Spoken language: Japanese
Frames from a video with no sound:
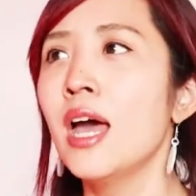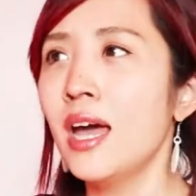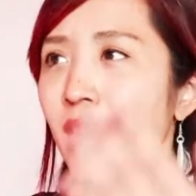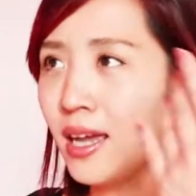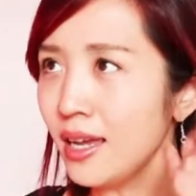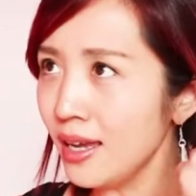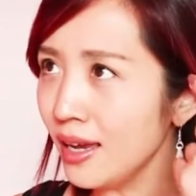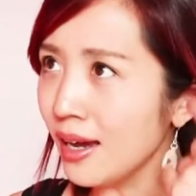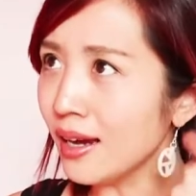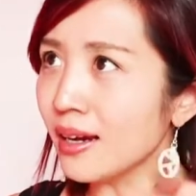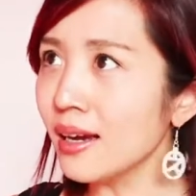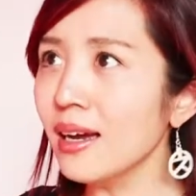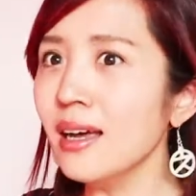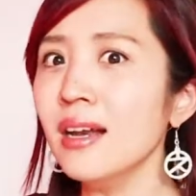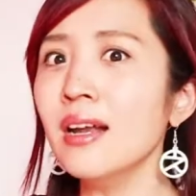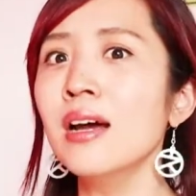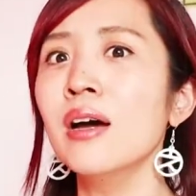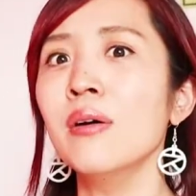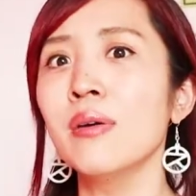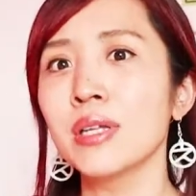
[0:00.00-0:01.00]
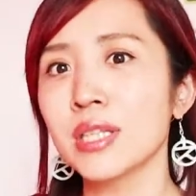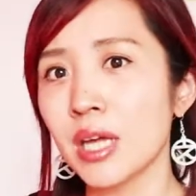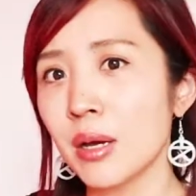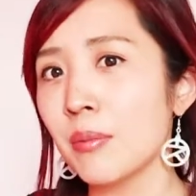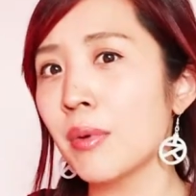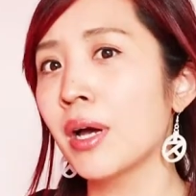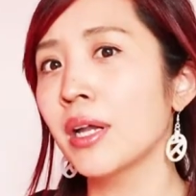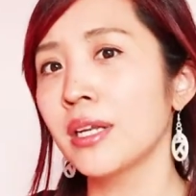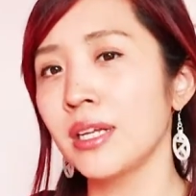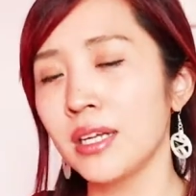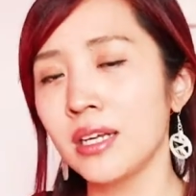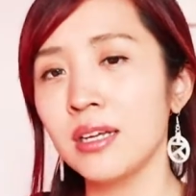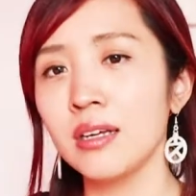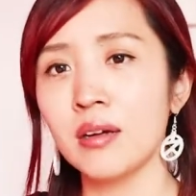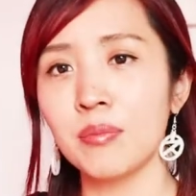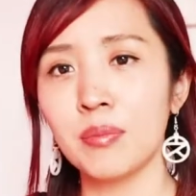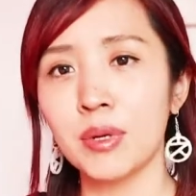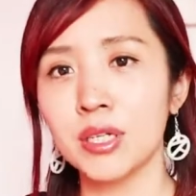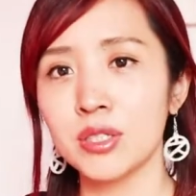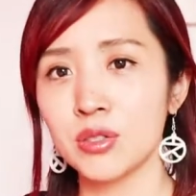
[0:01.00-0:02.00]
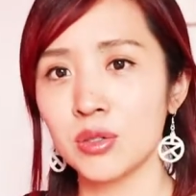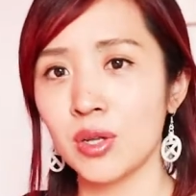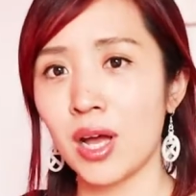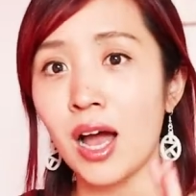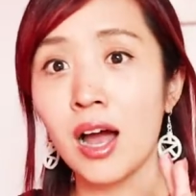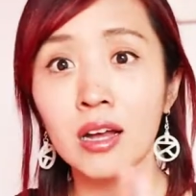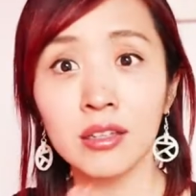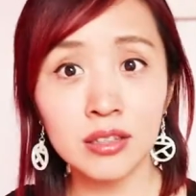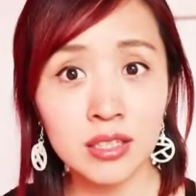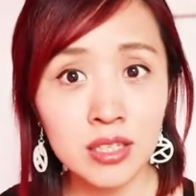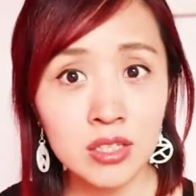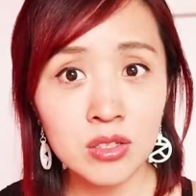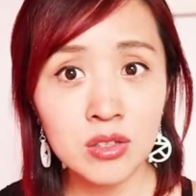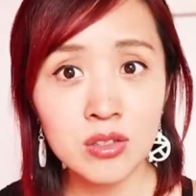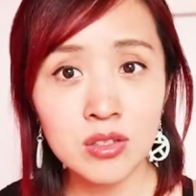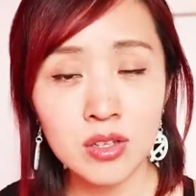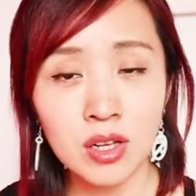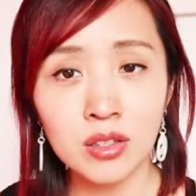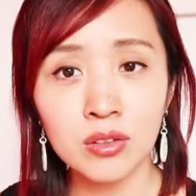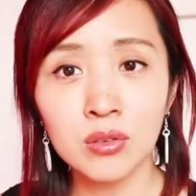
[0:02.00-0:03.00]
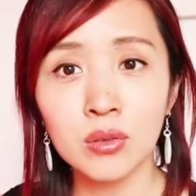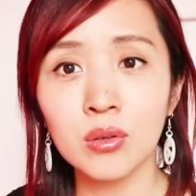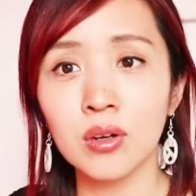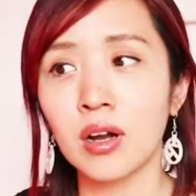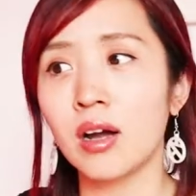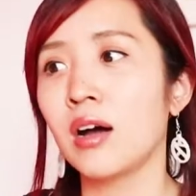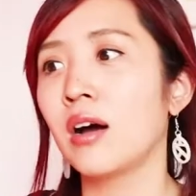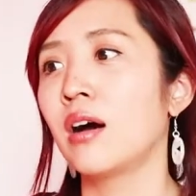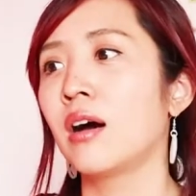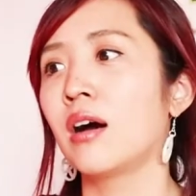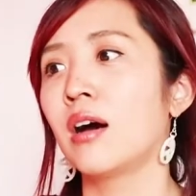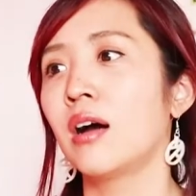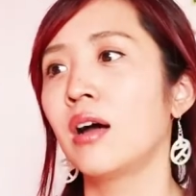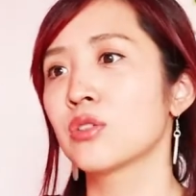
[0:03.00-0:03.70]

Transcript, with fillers: ヘアカラーはたまにやっぱりそのアーティストさんとか、